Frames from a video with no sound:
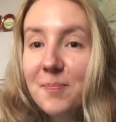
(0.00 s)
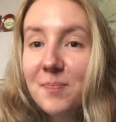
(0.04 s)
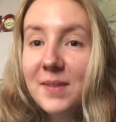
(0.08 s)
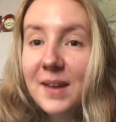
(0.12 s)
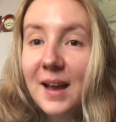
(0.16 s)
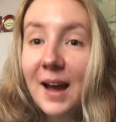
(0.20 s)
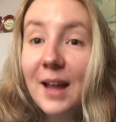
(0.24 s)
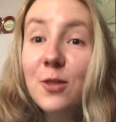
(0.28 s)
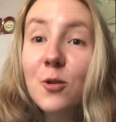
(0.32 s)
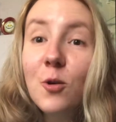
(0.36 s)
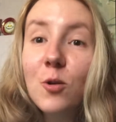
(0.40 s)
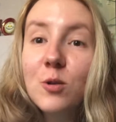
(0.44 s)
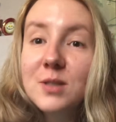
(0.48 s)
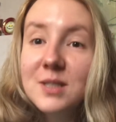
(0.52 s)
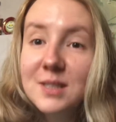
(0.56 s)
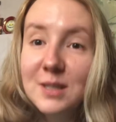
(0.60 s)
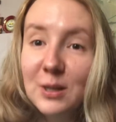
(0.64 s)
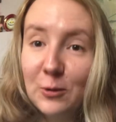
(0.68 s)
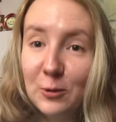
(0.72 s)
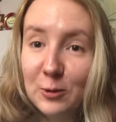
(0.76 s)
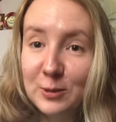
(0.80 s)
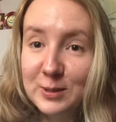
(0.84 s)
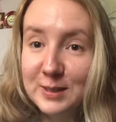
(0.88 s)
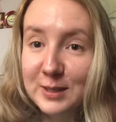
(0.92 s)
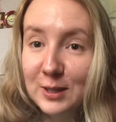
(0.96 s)
анонс
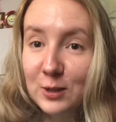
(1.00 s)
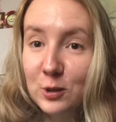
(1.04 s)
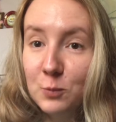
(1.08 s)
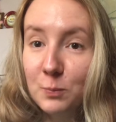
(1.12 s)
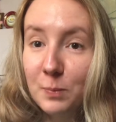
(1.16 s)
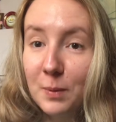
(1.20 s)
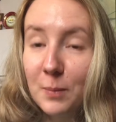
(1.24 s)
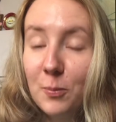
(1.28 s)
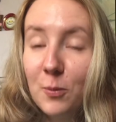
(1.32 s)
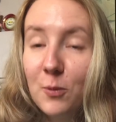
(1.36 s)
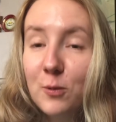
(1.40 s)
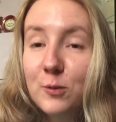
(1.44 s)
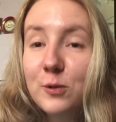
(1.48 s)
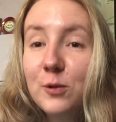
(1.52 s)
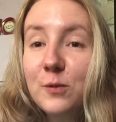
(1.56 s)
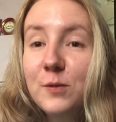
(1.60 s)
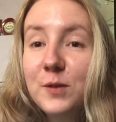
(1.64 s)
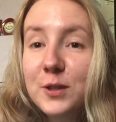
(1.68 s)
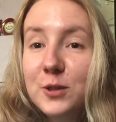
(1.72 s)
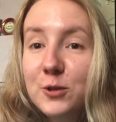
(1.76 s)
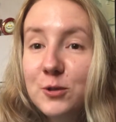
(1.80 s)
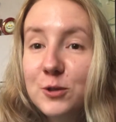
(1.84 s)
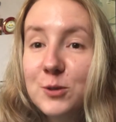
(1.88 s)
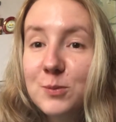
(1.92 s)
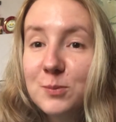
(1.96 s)
такой делаю по поводу
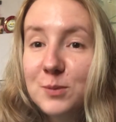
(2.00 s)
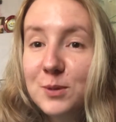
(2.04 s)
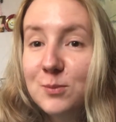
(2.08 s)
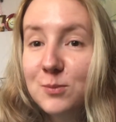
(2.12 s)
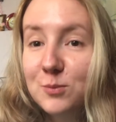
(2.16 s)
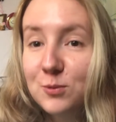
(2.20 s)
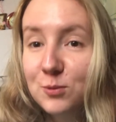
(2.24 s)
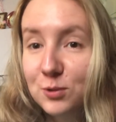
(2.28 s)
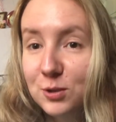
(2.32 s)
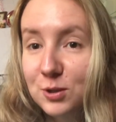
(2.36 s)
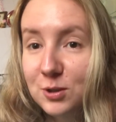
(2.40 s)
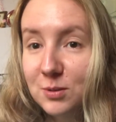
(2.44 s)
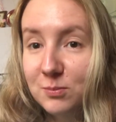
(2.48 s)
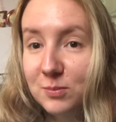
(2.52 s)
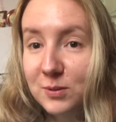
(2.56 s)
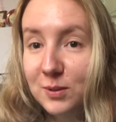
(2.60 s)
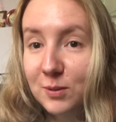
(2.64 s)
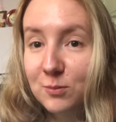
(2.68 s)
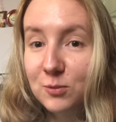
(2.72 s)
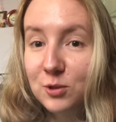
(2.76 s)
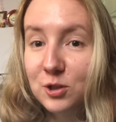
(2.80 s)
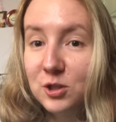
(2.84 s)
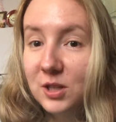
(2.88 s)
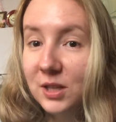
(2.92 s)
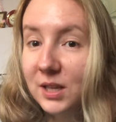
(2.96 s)
видео с моим мужем,
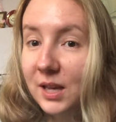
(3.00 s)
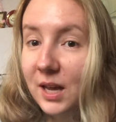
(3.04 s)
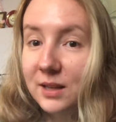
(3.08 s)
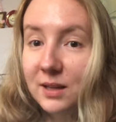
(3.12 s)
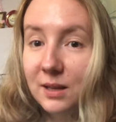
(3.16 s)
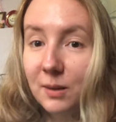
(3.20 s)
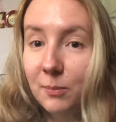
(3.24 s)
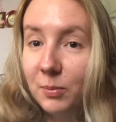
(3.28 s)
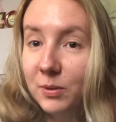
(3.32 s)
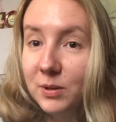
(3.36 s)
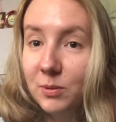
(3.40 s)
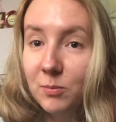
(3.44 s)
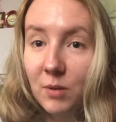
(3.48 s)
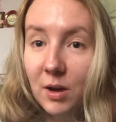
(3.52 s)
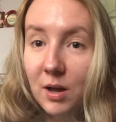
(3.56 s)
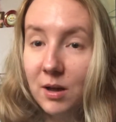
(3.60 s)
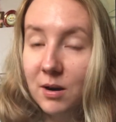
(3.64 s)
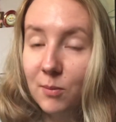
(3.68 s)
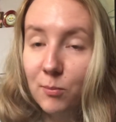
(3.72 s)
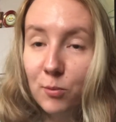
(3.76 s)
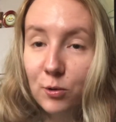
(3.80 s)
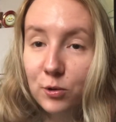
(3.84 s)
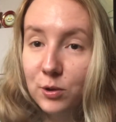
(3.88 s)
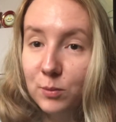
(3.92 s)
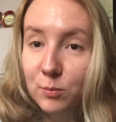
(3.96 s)
потому что, я так понимаю,
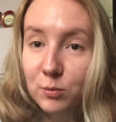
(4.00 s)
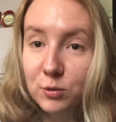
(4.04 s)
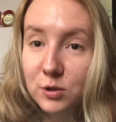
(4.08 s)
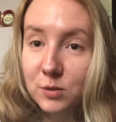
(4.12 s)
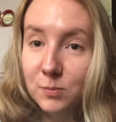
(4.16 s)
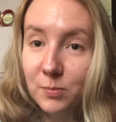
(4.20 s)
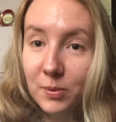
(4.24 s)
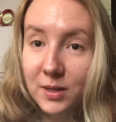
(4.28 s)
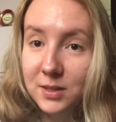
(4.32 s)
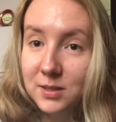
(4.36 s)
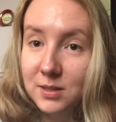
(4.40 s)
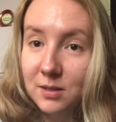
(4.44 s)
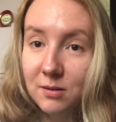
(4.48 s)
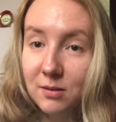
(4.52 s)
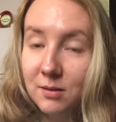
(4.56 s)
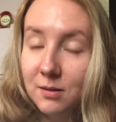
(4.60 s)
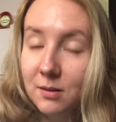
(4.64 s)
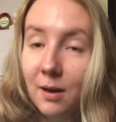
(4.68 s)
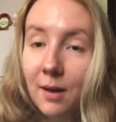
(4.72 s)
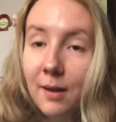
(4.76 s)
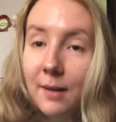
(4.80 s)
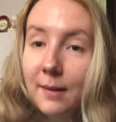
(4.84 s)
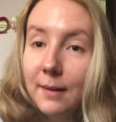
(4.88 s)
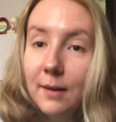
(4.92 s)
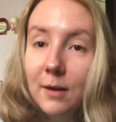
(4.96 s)
работа будет
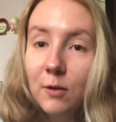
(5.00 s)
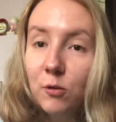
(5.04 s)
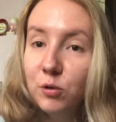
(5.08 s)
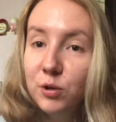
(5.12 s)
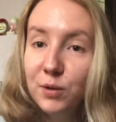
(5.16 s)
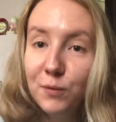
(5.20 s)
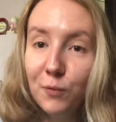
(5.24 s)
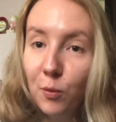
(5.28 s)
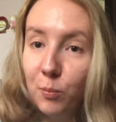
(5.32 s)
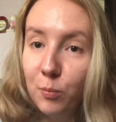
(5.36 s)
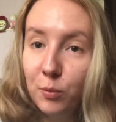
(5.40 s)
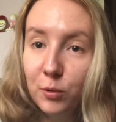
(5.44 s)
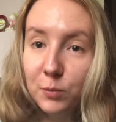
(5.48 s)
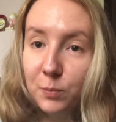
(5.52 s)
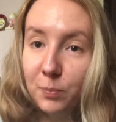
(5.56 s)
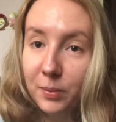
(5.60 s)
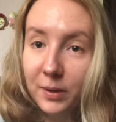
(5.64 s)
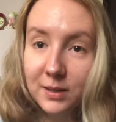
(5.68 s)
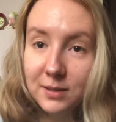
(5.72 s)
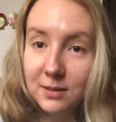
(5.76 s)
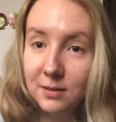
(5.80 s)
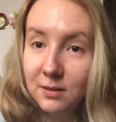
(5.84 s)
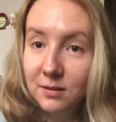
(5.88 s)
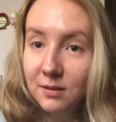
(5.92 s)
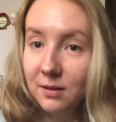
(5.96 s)
проделана, у него будет
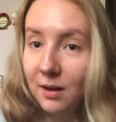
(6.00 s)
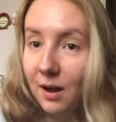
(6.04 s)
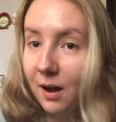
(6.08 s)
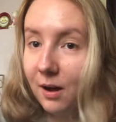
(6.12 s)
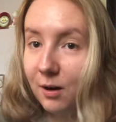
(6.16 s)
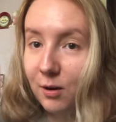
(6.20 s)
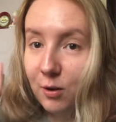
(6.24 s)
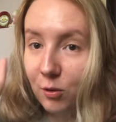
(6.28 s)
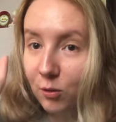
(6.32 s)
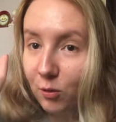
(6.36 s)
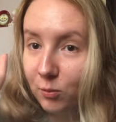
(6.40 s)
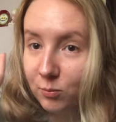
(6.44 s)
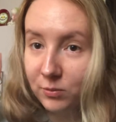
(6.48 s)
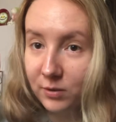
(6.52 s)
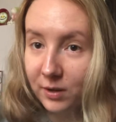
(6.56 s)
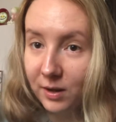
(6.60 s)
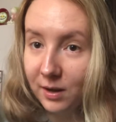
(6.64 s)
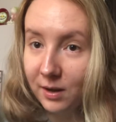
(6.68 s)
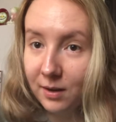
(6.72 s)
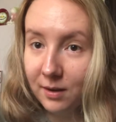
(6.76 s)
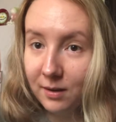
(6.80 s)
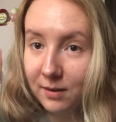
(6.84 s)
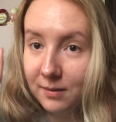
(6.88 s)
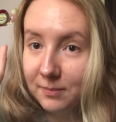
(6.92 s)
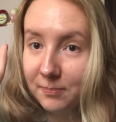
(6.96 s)
проделана
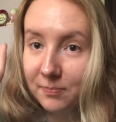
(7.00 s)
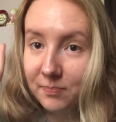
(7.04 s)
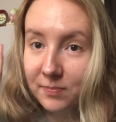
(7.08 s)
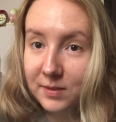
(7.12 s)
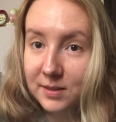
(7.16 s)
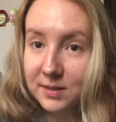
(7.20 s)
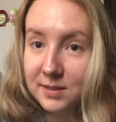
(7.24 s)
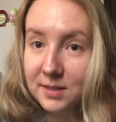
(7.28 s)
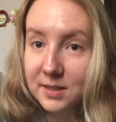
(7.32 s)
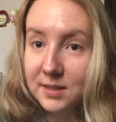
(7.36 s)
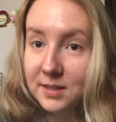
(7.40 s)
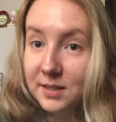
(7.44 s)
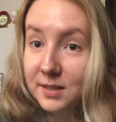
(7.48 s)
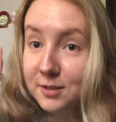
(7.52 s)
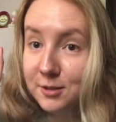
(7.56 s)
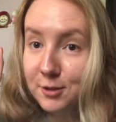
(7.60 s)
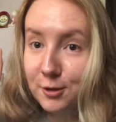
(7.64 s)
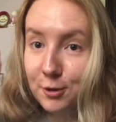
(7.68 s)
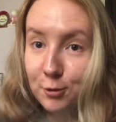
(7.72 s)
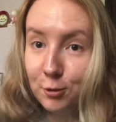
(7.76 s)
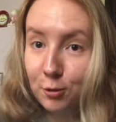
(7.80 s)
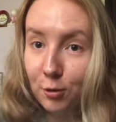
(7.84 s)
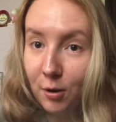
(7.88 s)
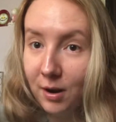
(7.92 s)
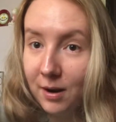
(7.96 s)
огромная, знаете,
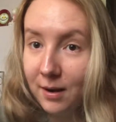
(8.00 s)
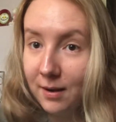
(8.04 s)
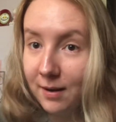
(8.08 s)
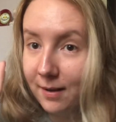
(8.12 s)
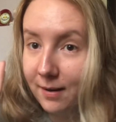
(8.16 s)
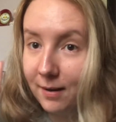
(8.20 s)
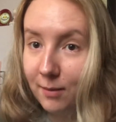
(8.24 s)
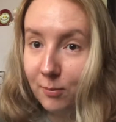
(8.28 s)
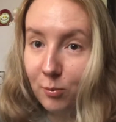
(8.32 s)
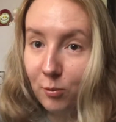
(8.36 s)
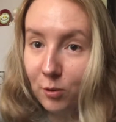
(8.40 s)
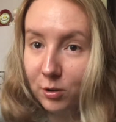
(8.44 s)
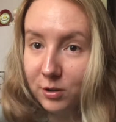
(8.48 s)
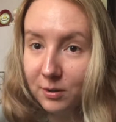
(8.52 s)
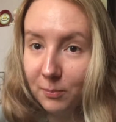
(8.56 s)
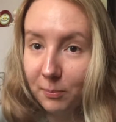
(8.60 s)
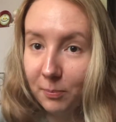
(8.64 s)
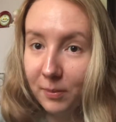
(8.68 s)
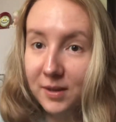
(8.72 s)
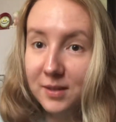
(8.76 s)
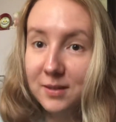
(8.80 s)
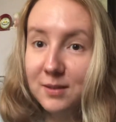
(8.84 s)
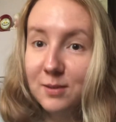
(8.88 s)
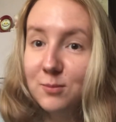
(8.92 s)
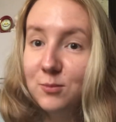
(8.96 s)
интеллектуальная работа,
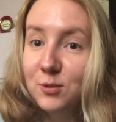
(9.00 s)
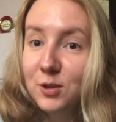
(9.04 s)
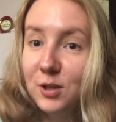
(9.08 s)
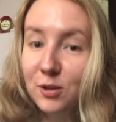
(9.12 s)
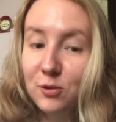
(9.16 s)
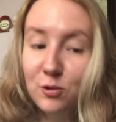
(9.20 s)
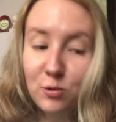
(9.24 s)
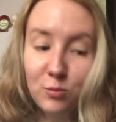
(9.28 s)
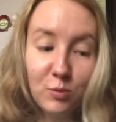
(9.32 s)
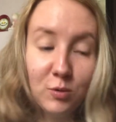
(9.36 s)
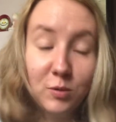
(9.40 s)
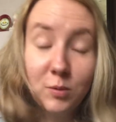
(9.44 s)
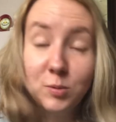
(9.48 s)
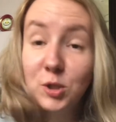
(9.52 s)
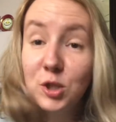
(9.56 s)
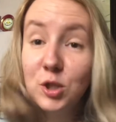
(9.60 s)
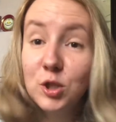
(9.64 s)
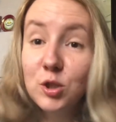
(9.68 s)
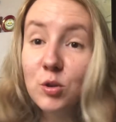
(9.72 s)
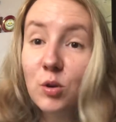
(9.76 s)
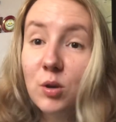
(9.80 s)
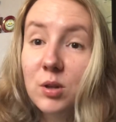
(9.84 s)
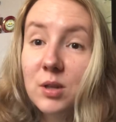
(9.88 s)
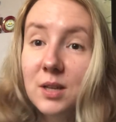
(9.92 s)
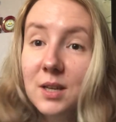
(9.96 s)
поэтому я думаю, вообще,
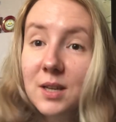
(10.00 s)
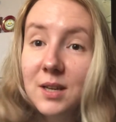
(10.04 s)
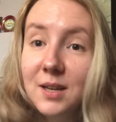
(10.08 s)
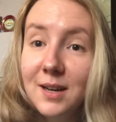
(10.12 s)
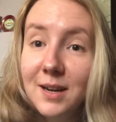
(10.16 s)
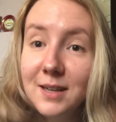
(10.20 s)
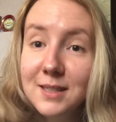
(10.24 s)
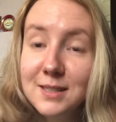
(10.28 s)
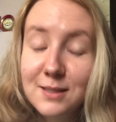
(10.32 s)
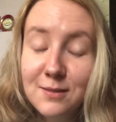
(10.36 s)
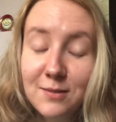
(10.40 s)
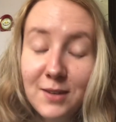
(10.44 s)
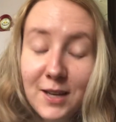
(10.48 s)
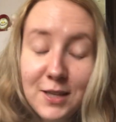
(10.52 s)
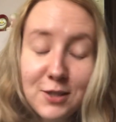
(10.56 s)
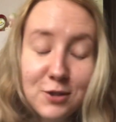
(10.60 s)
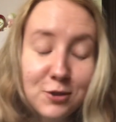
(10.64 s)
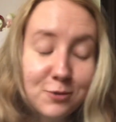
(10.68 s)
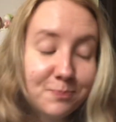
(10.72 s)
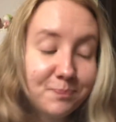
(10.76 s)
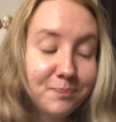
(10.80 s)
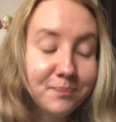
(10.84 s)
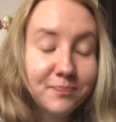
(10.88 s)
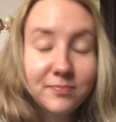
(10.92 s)
стоит ли «Игра свеч»,